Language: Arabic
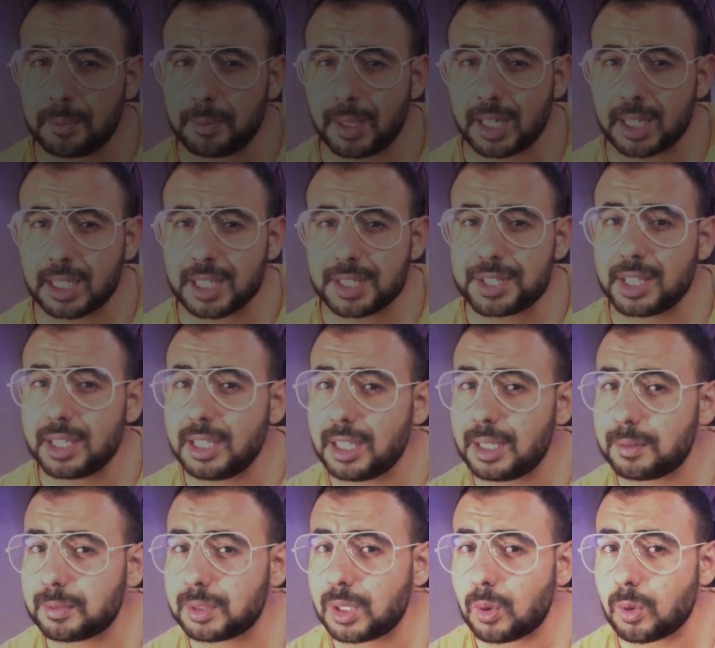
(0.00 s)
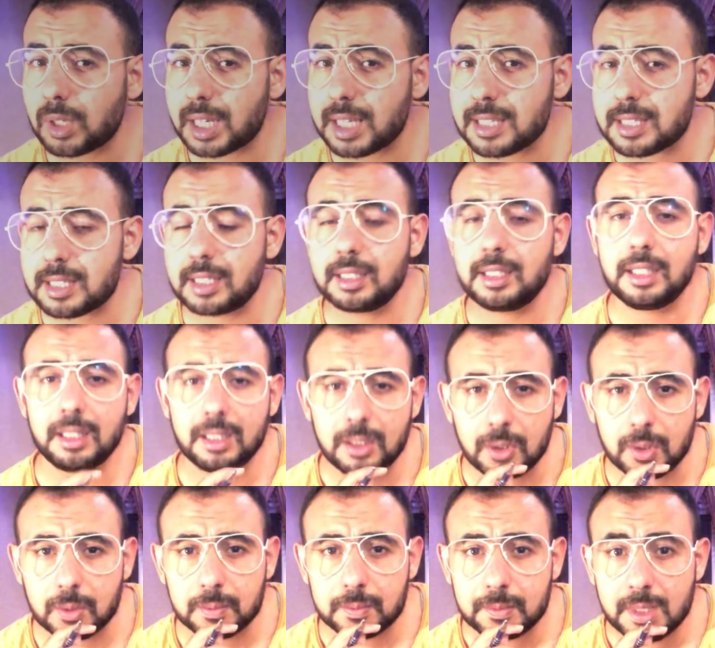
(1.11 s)
بركه الله نبداو القصه ديال
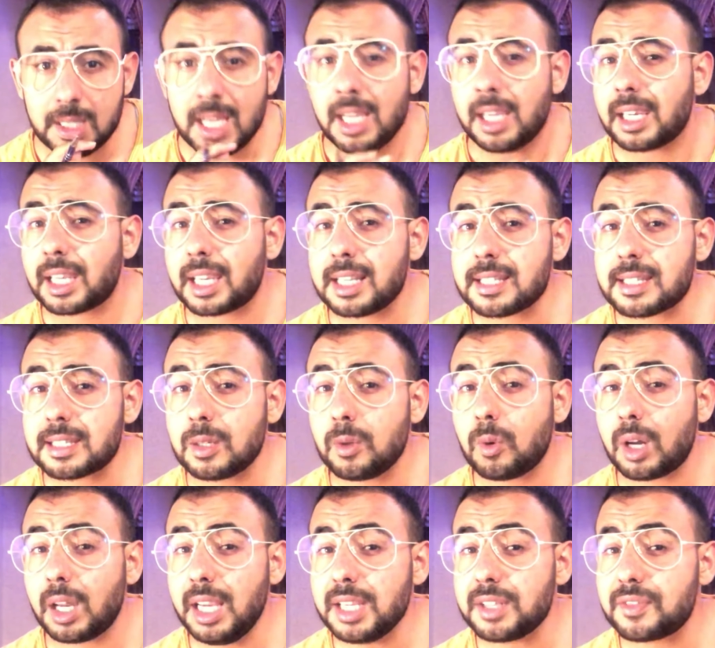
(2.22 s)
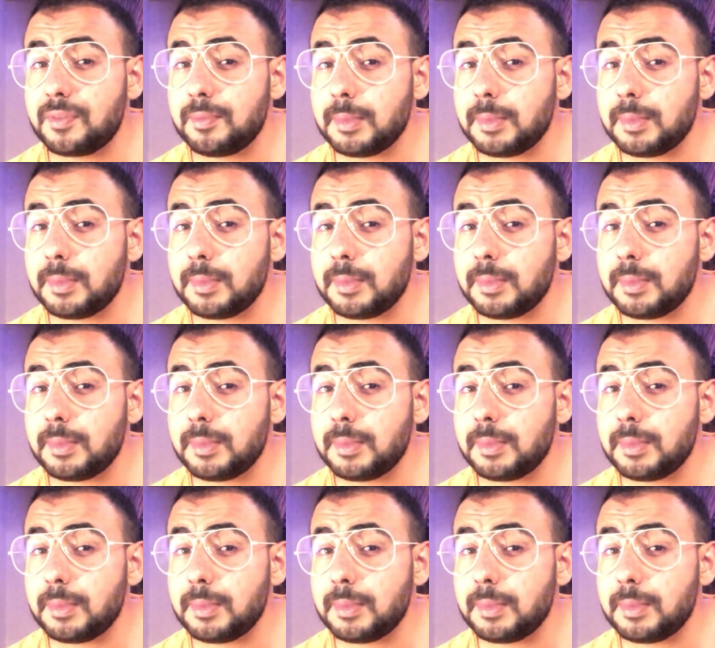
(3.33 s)
اليوم القصه وقعات في